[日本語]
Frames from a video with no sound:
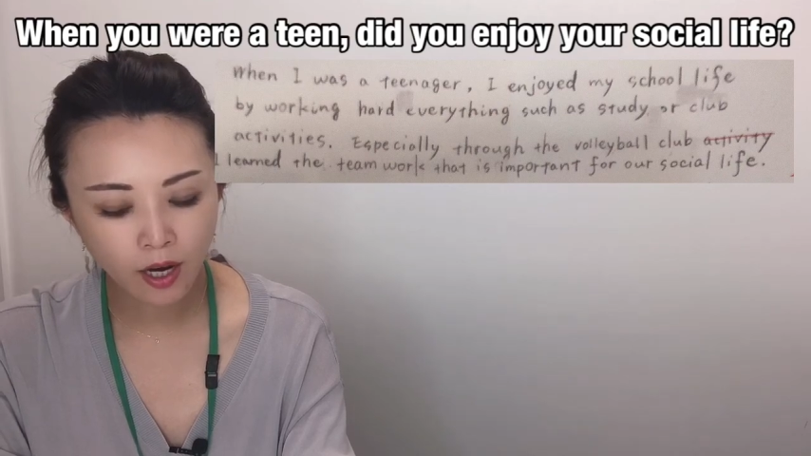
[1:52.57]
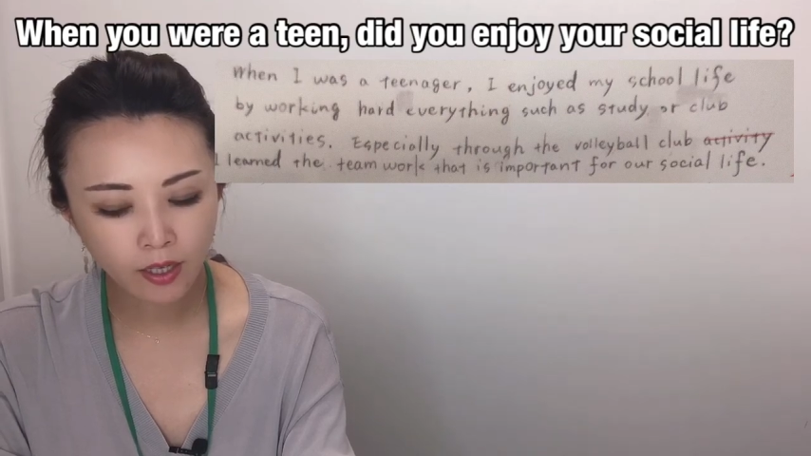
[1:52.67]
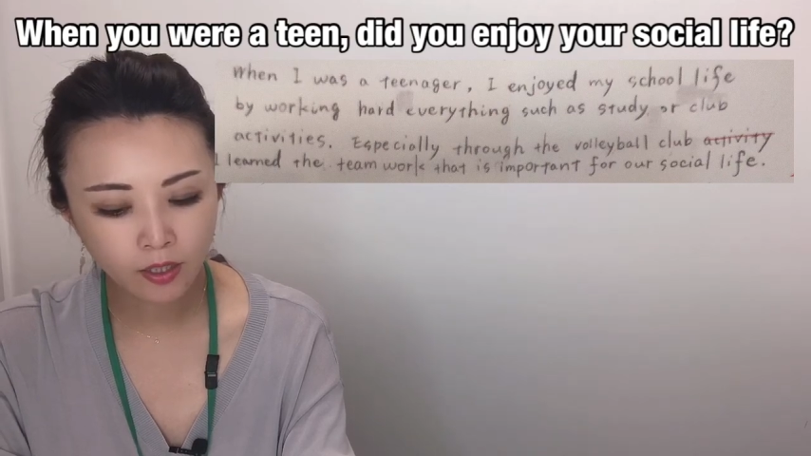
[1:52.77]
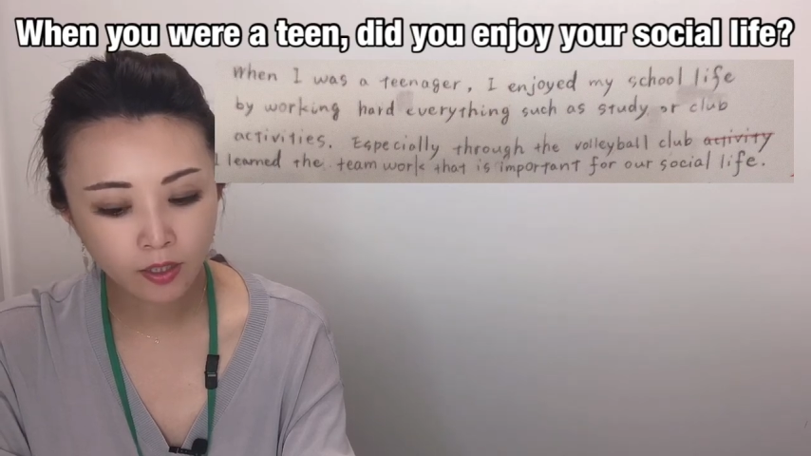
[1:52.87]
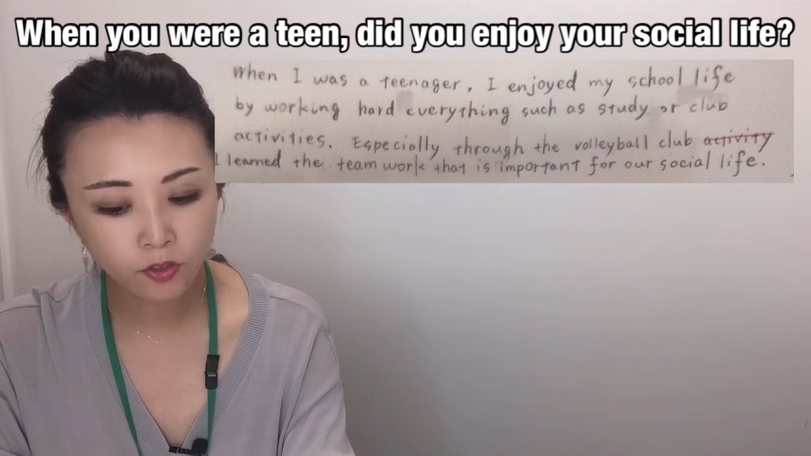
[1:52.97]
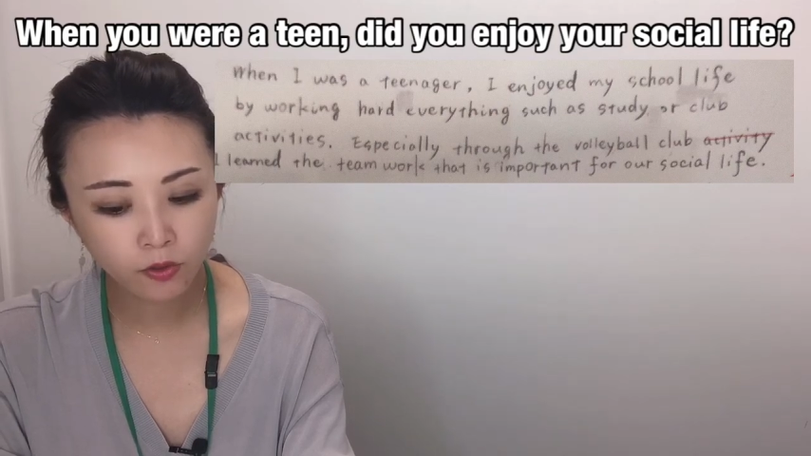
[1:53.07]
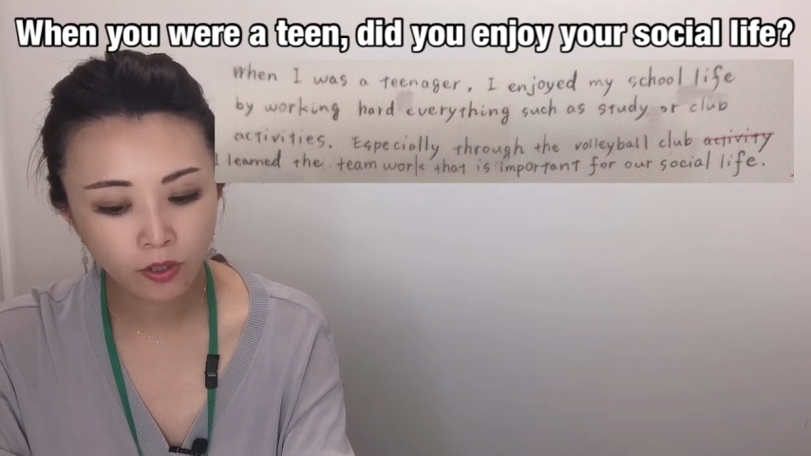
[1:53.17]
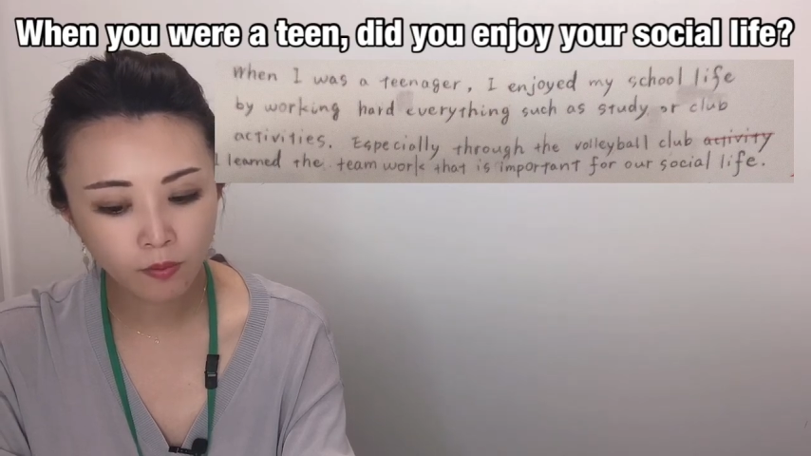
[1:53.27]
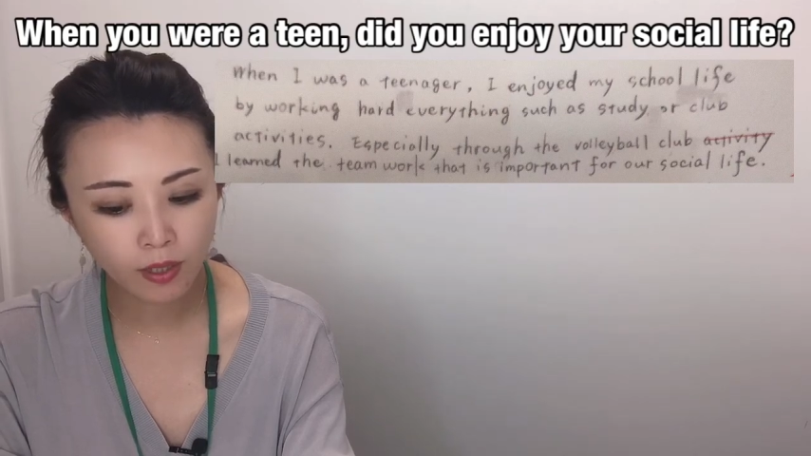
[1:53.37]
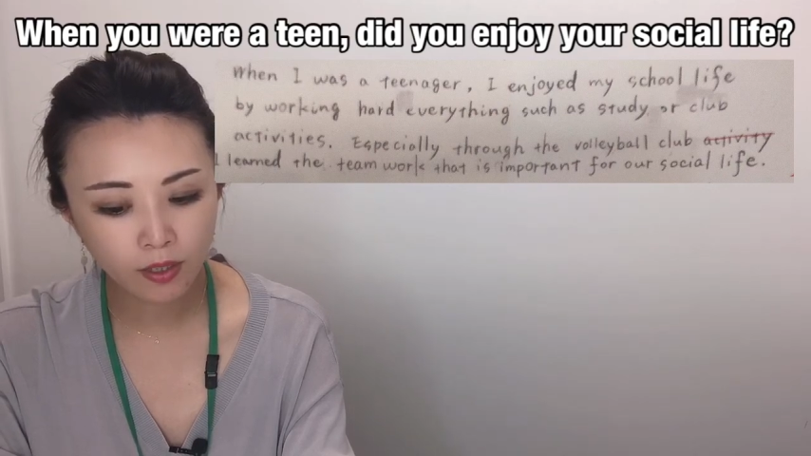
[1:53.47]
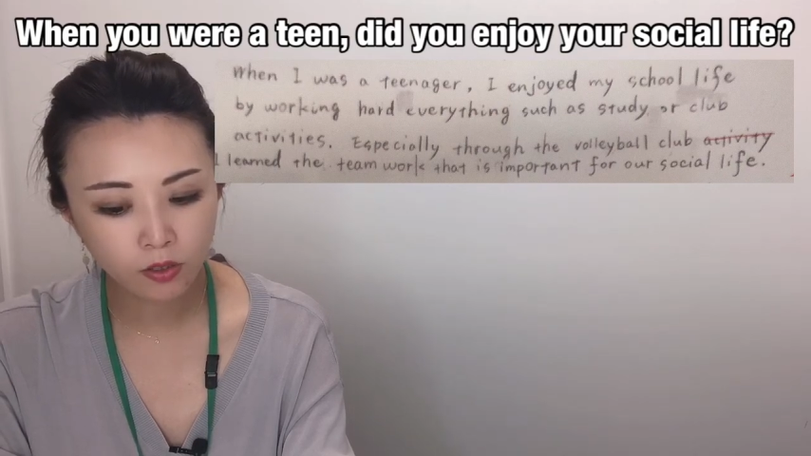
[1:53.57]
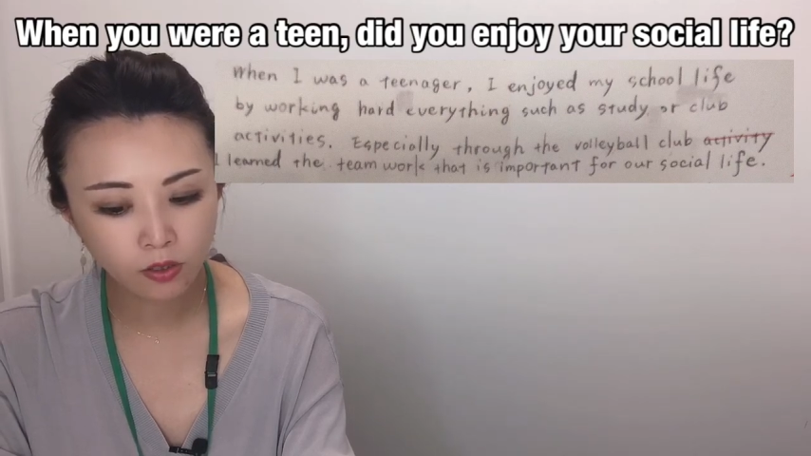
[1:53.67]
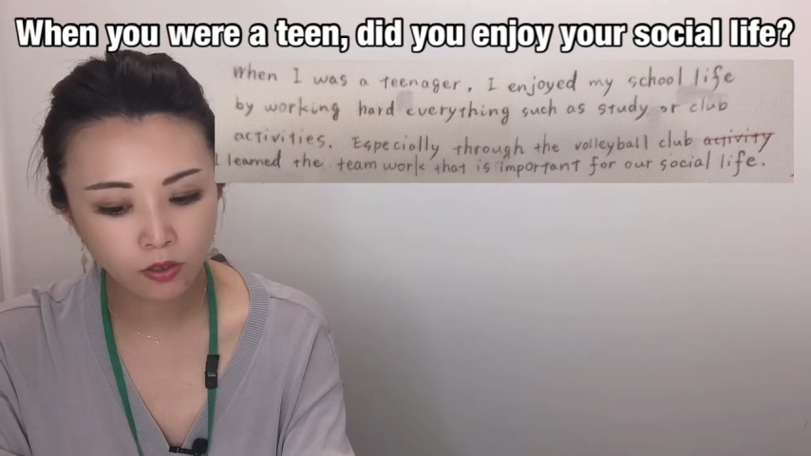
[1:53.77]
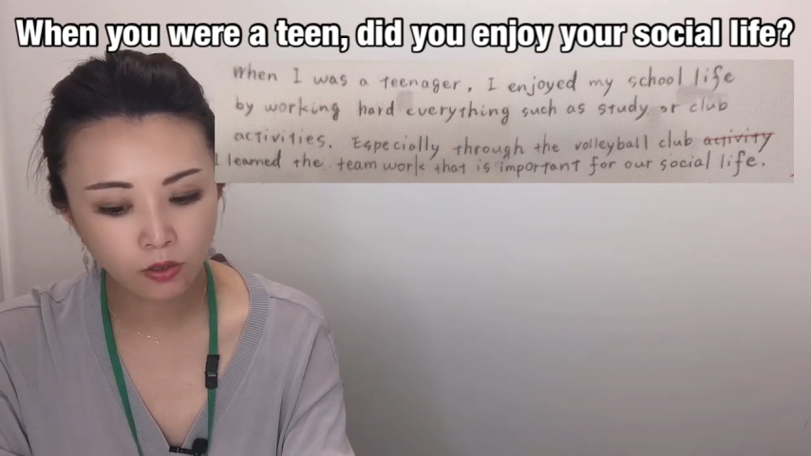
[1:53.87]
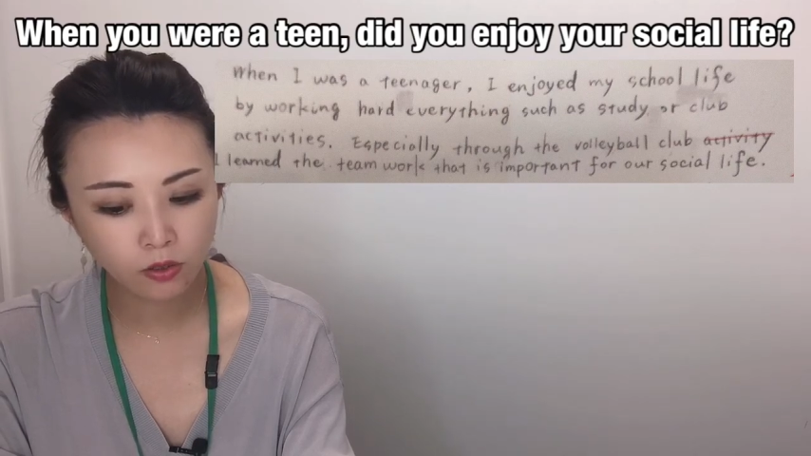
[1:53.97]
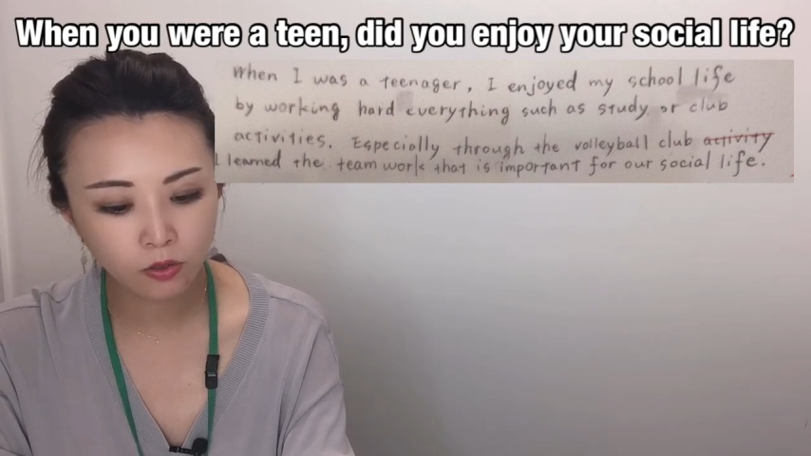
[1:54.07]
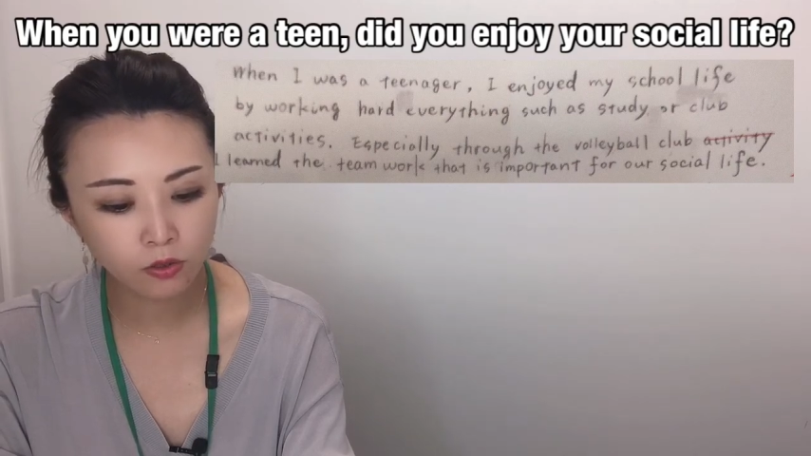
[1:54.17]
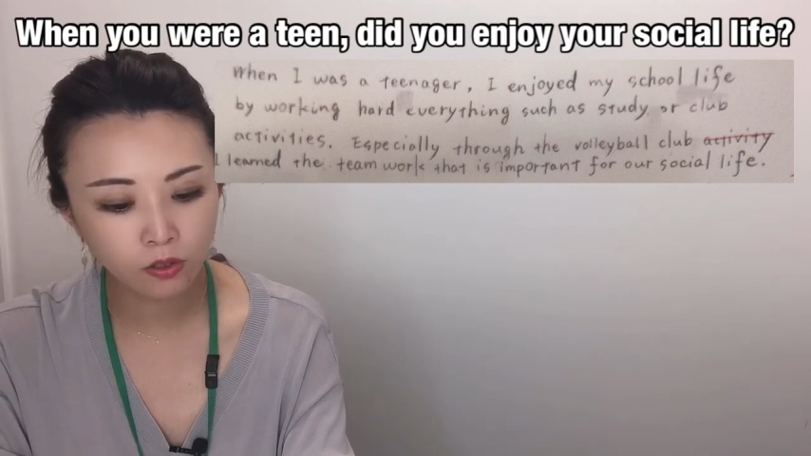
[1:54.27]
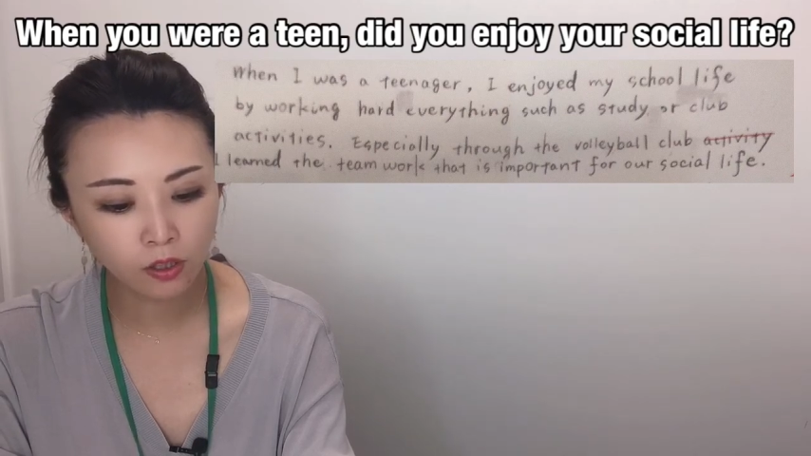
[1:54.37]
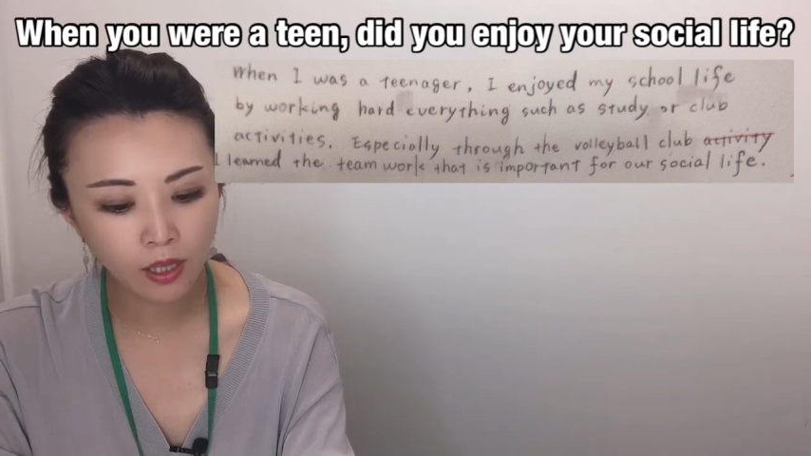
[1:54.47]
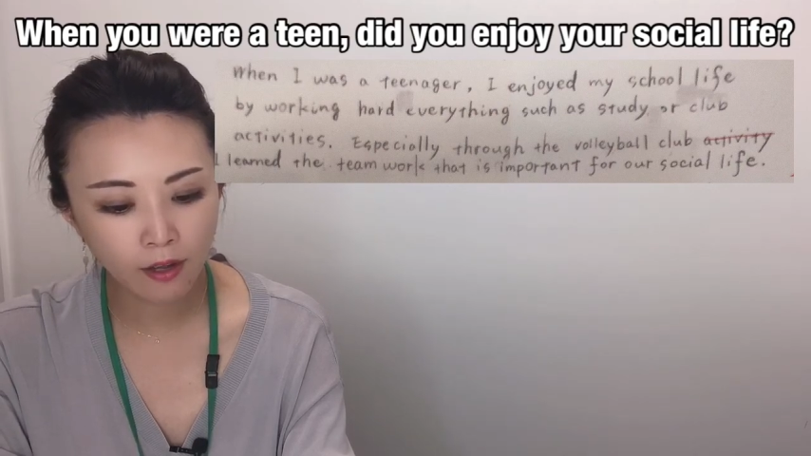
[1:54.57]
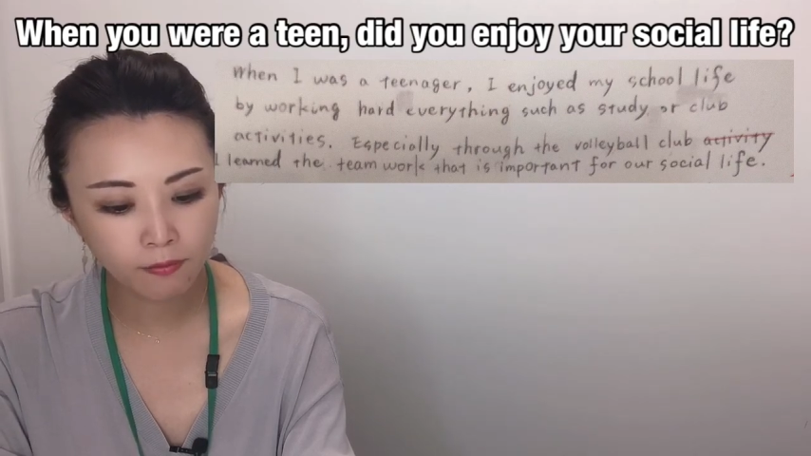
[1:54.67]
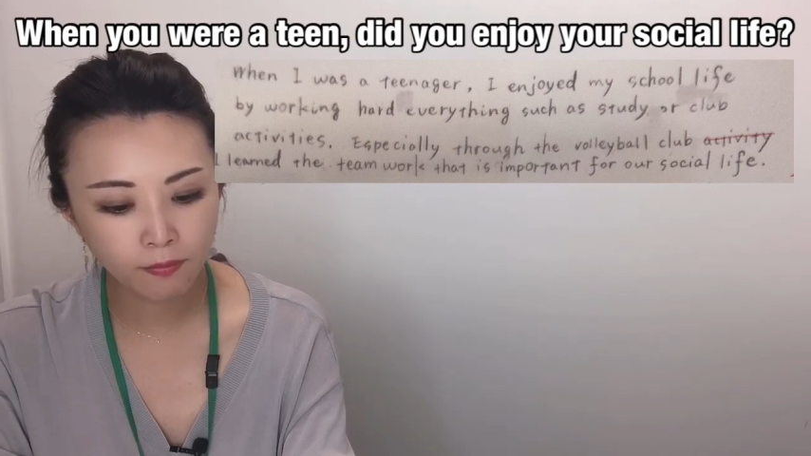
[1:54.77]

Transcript: I enjoyed my school life